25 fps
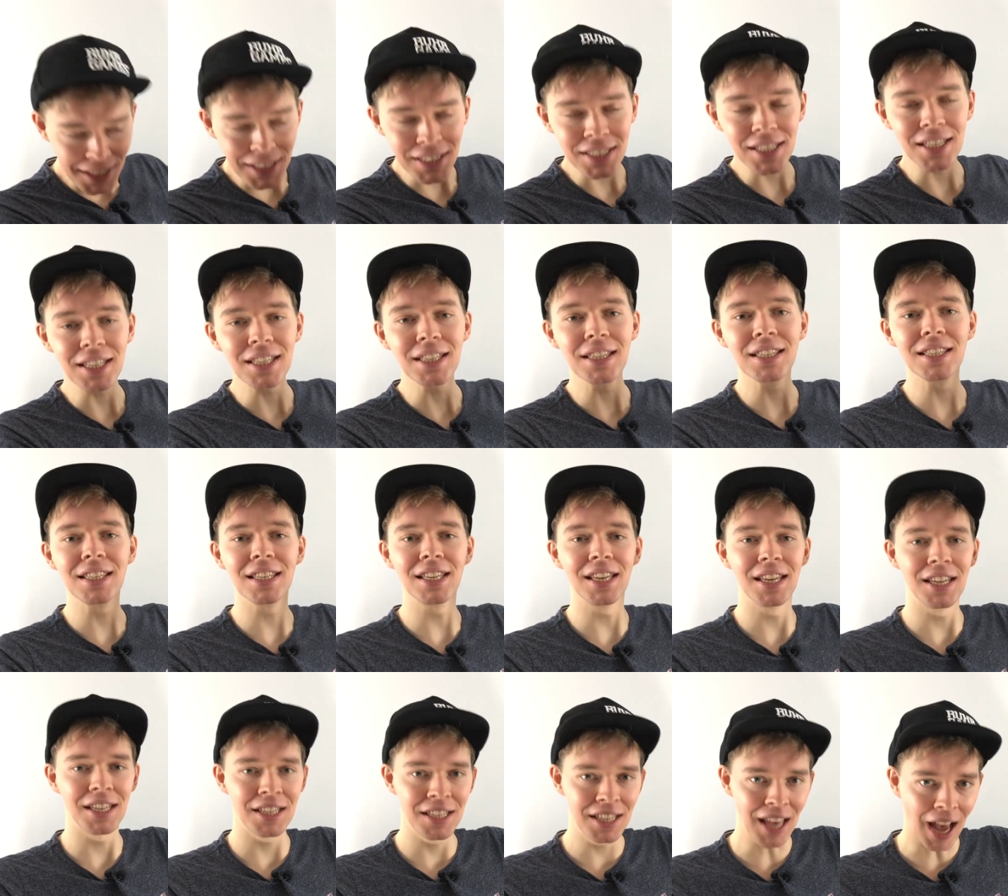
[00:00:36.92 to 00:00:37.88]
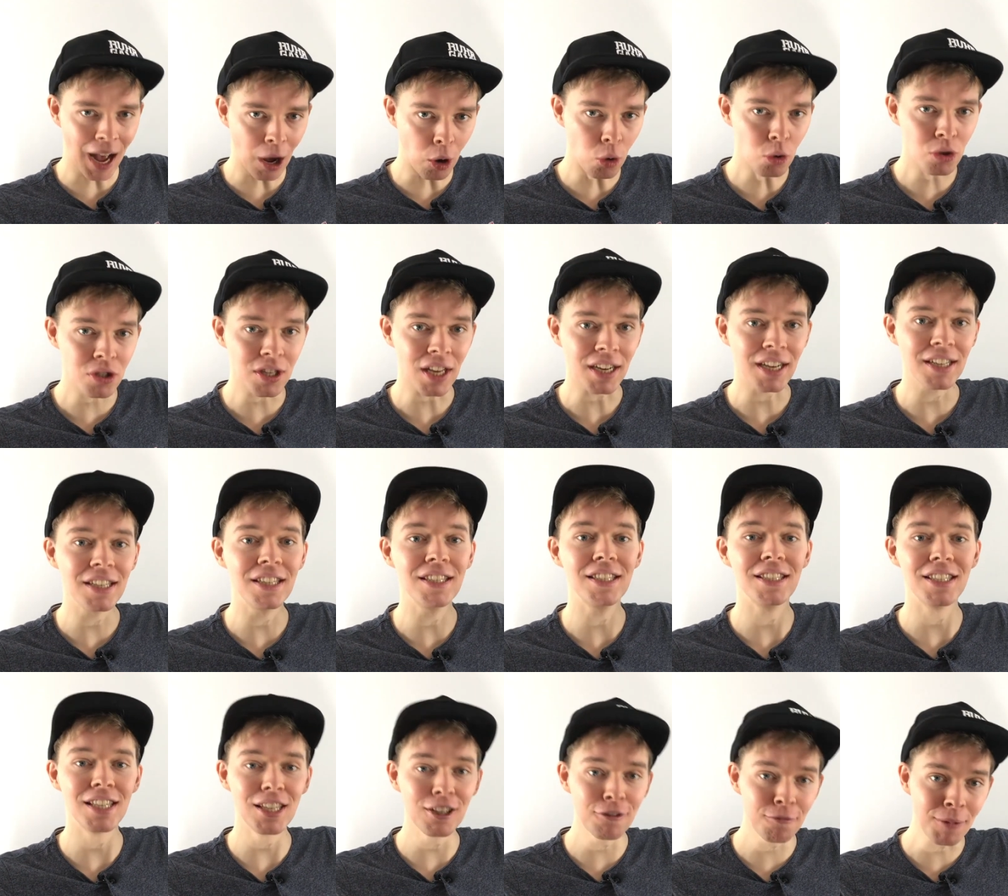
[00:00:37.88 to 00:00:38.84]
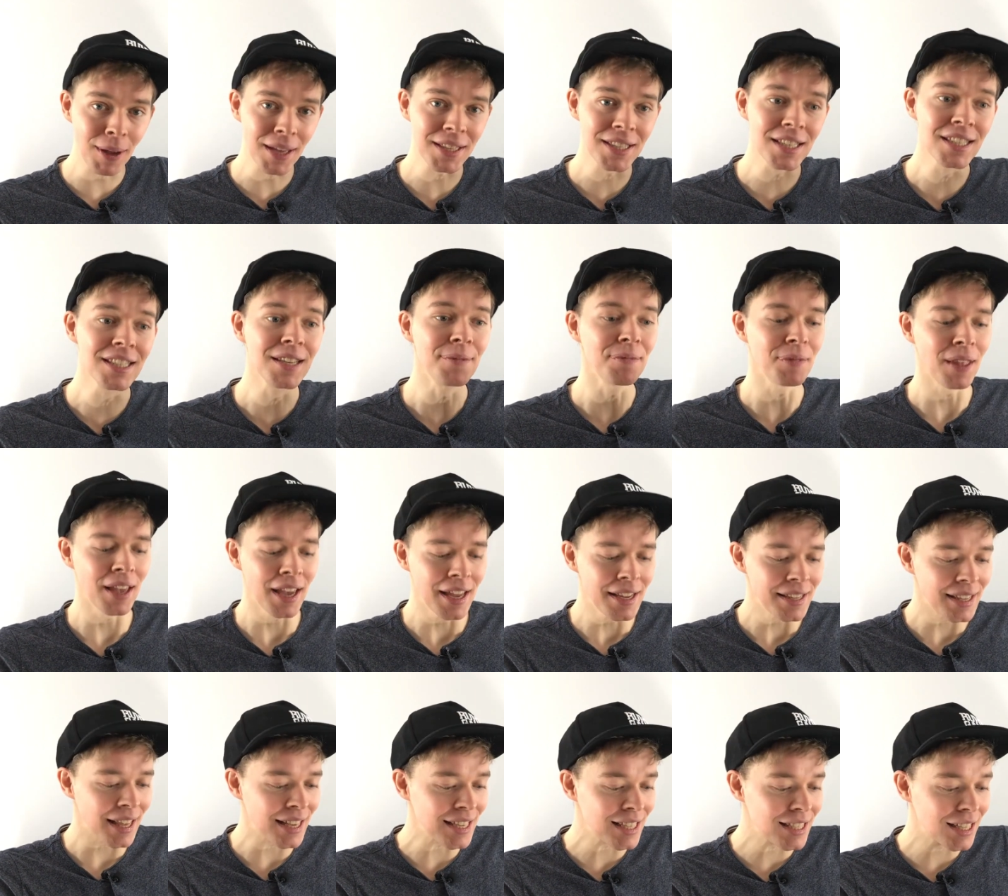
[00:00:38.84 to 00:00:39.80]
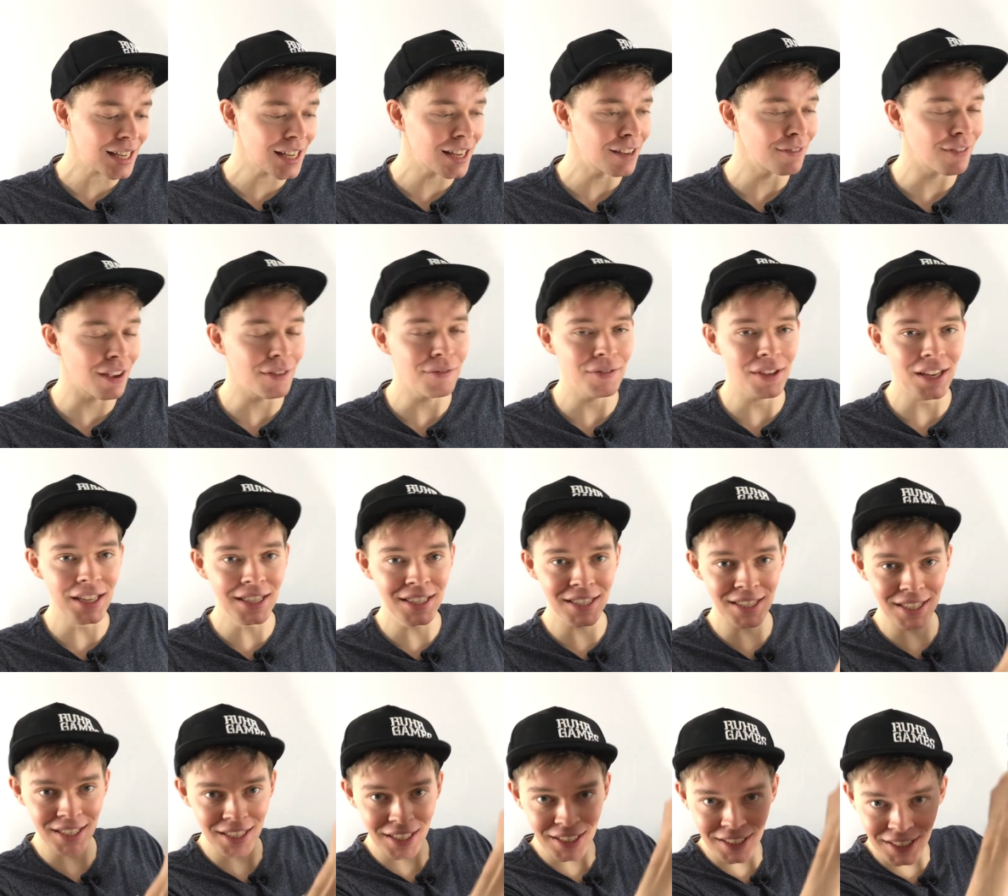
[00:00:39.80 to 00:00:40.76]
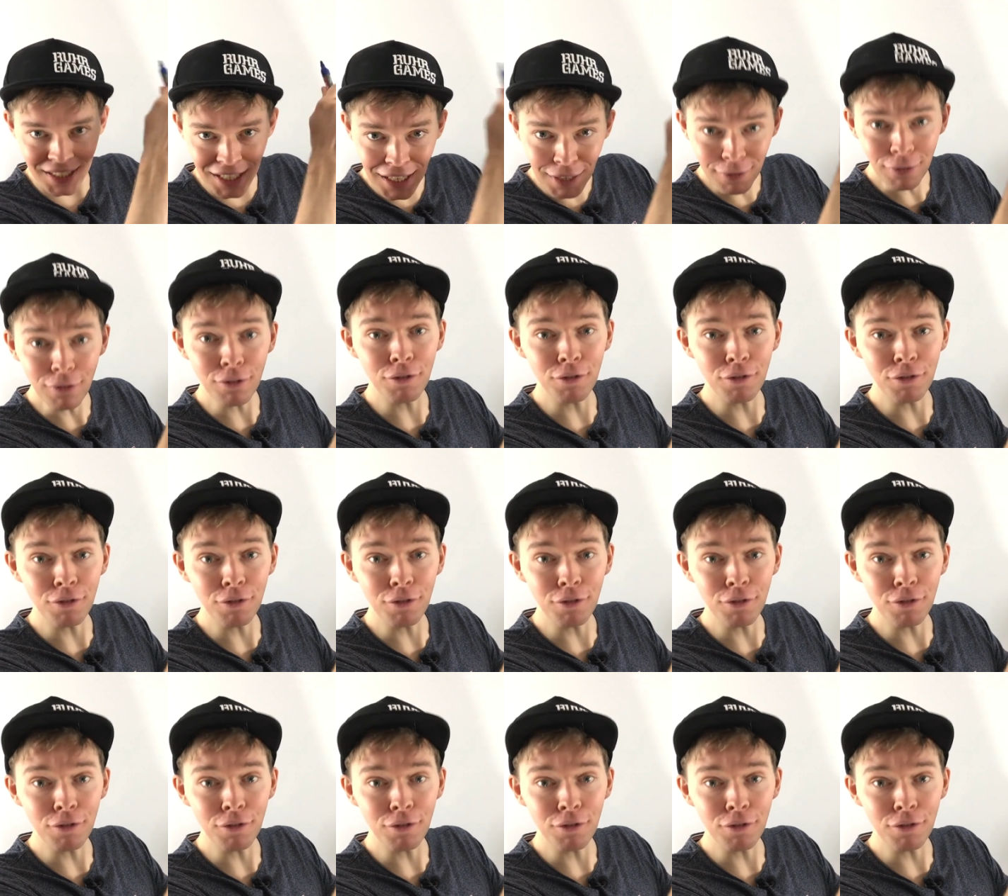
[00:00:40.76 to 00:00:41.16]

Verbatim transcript: ist jetzt die Aussage des Tiefpasses, dass wenn wir jetzt tiefe